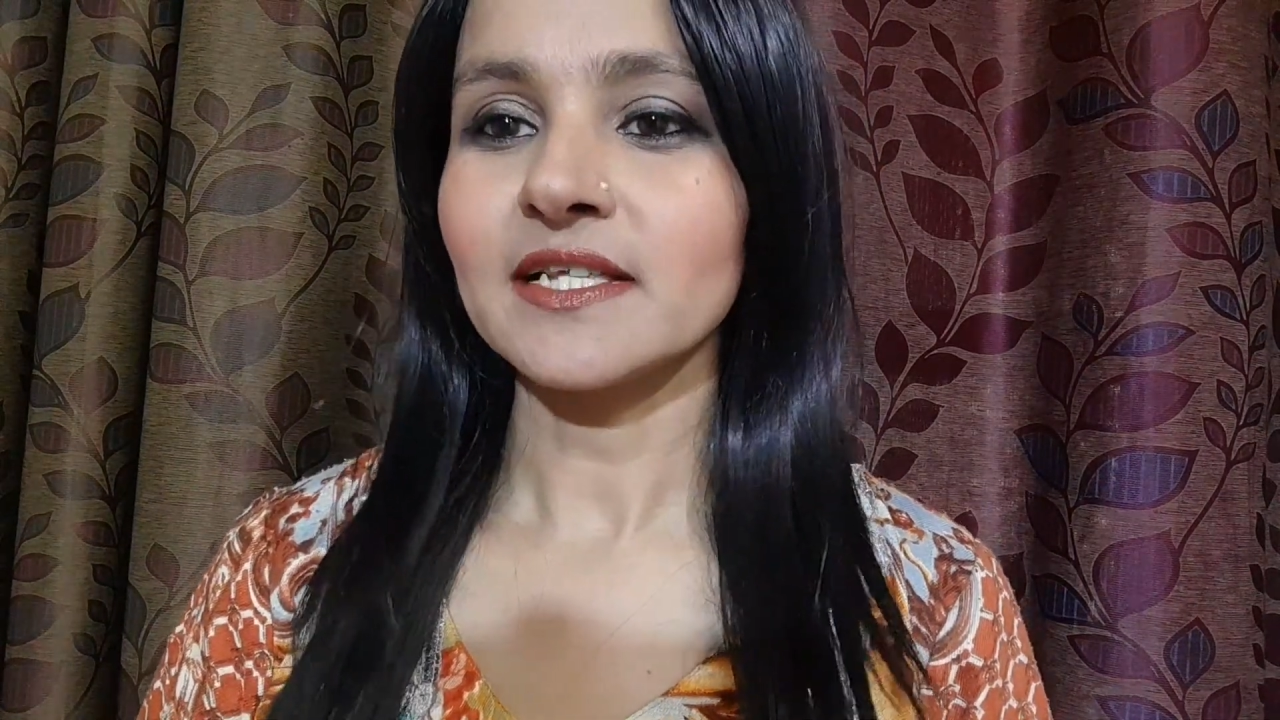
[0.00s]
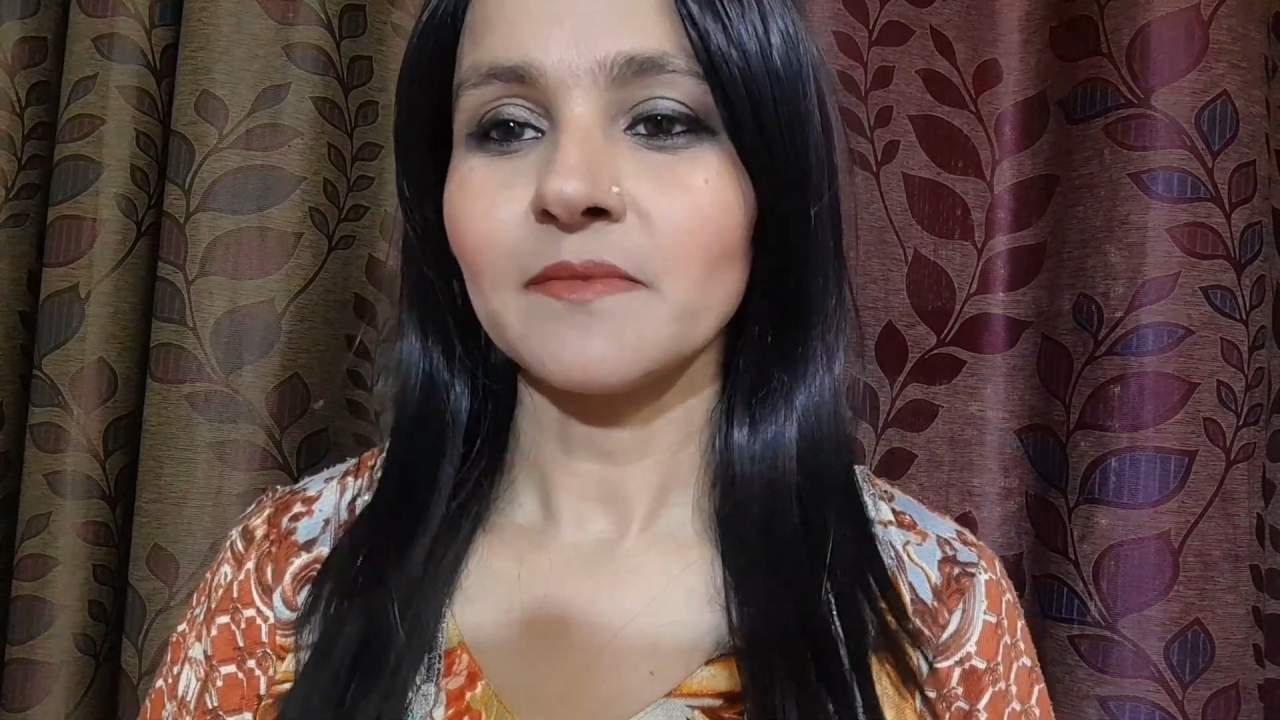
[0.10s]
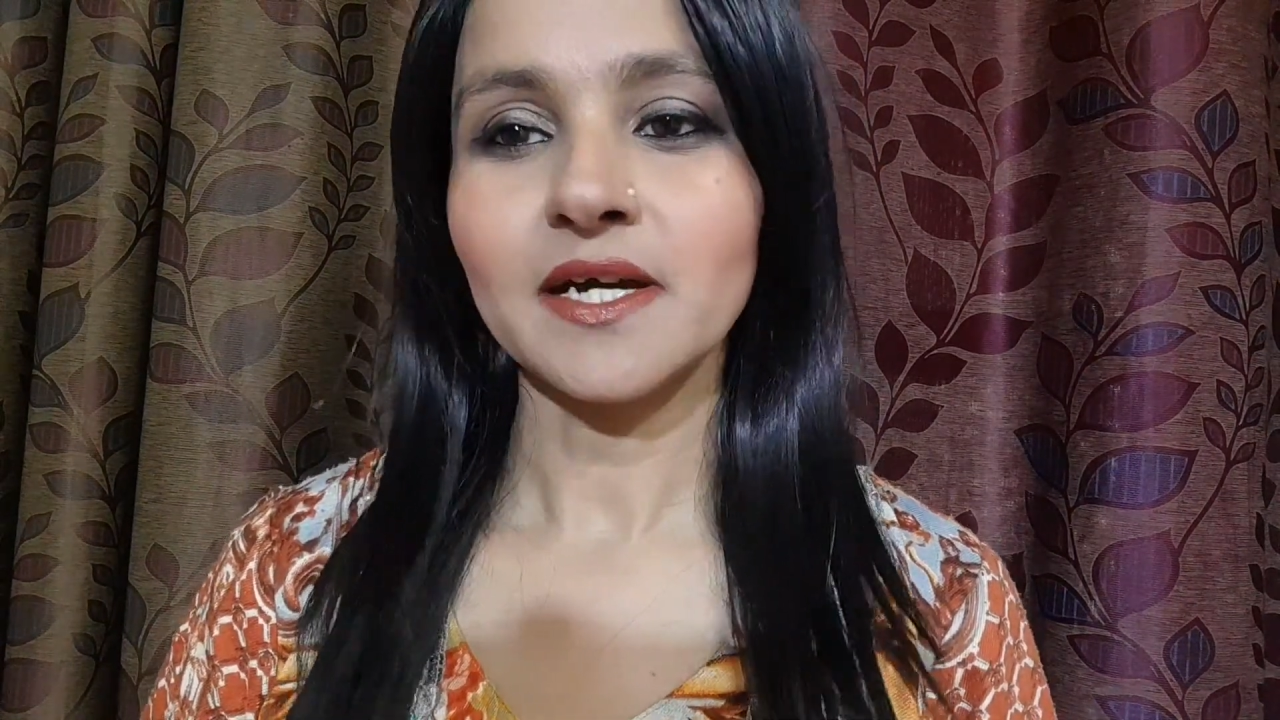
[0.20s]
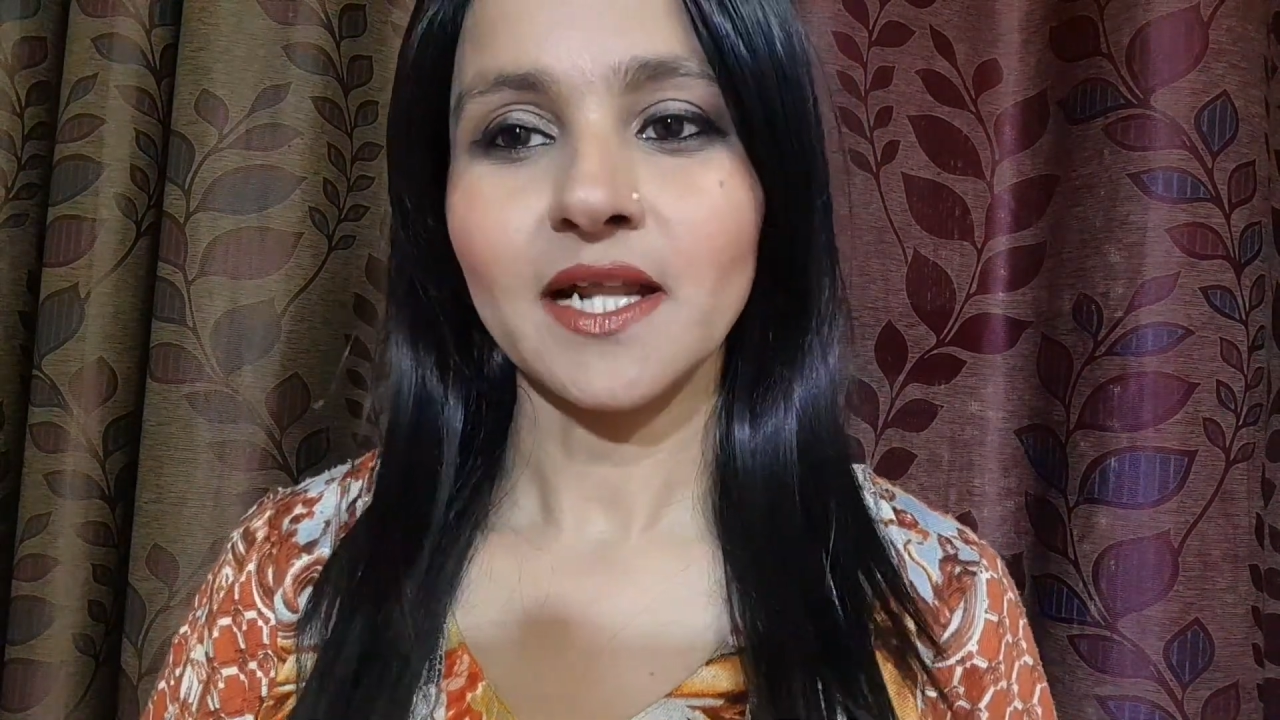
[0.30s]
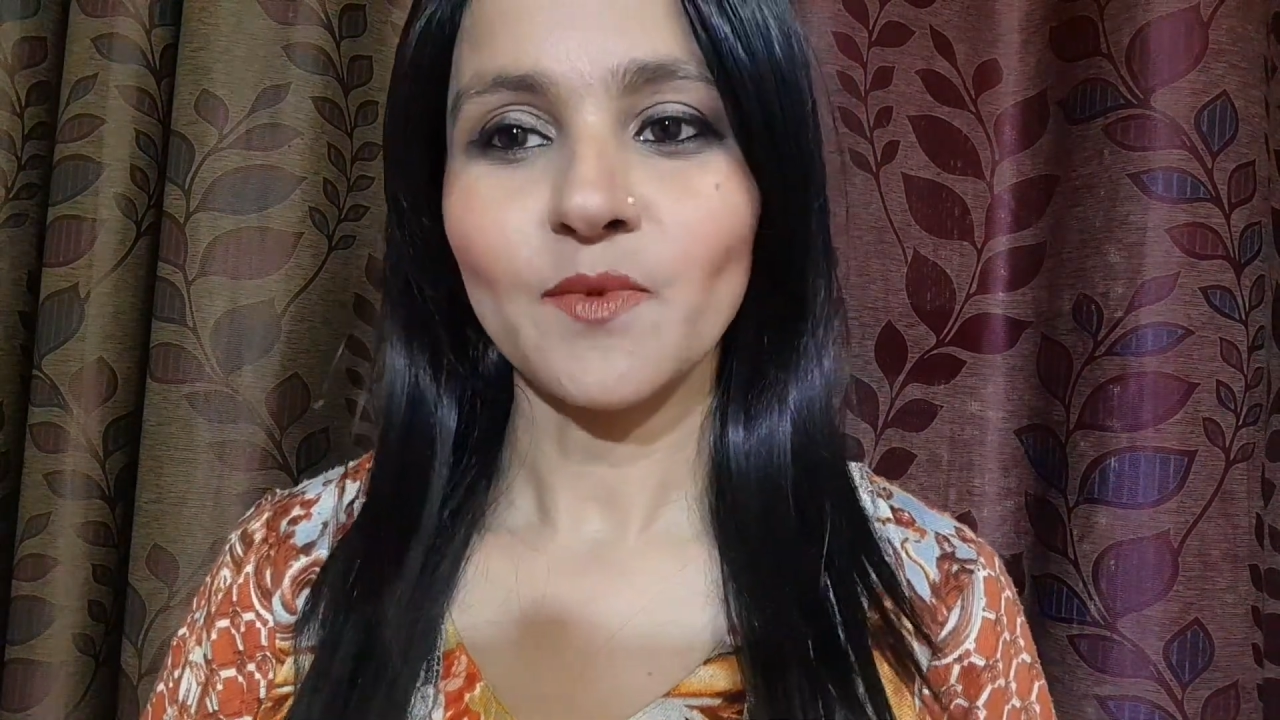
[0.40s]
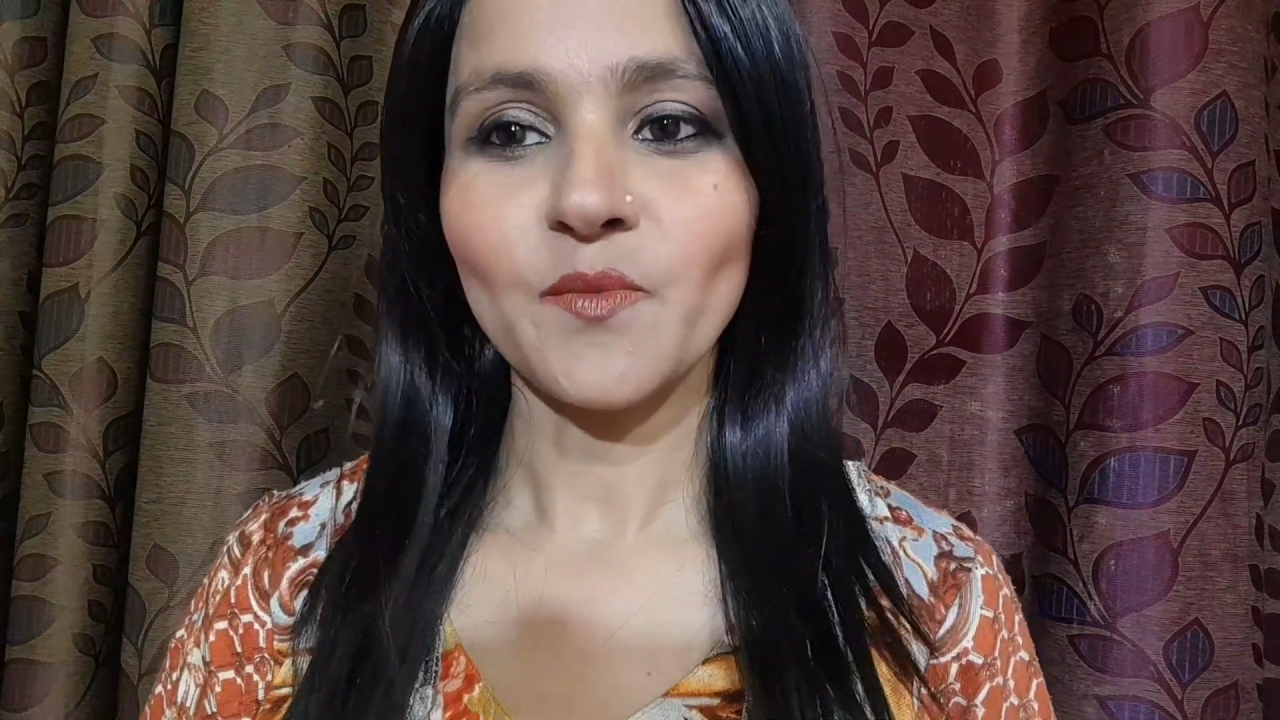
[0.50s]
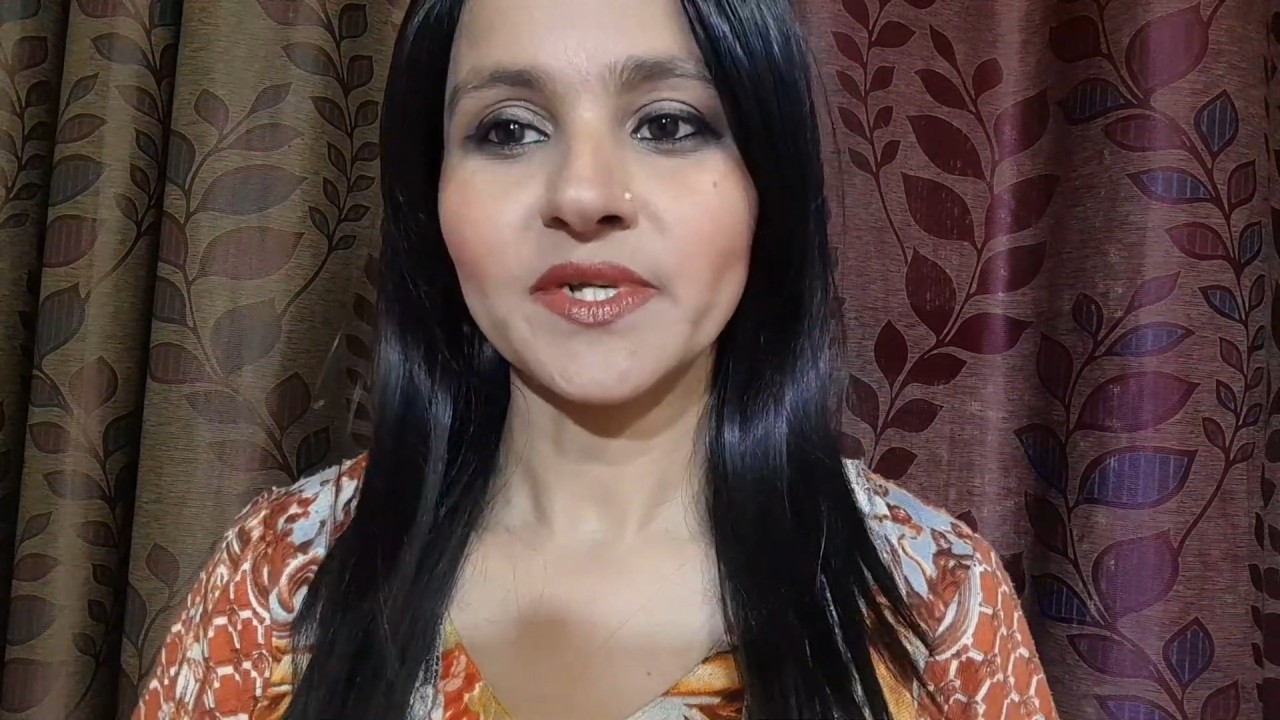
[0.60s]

सा भी अगर आपको